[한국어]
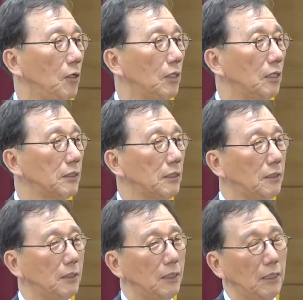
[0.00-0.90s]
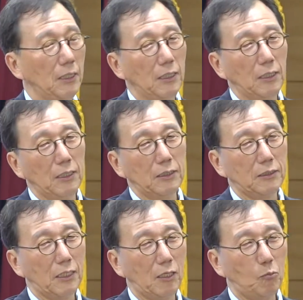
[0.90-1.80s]
그래서
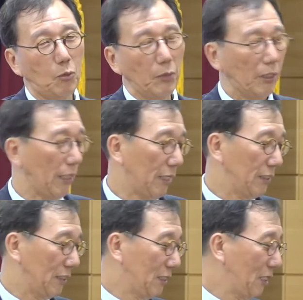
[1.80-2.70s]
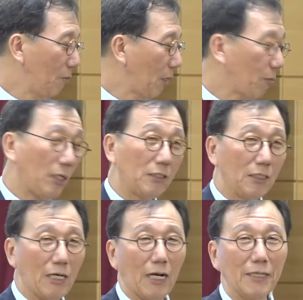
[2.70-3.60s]
책을 보면 한
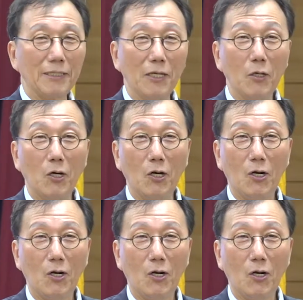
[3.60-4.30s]
700페이지 가까이 돼요.